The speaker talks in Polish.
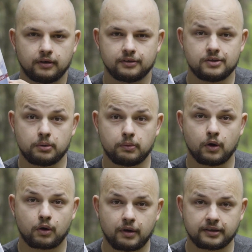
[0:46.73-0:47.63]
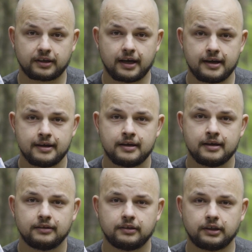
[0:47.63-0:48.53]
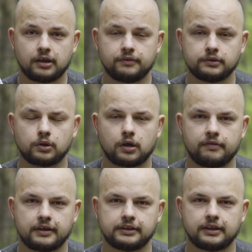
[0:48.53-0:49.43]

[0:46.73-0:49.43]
grubą okładkę, do tego wydrukowany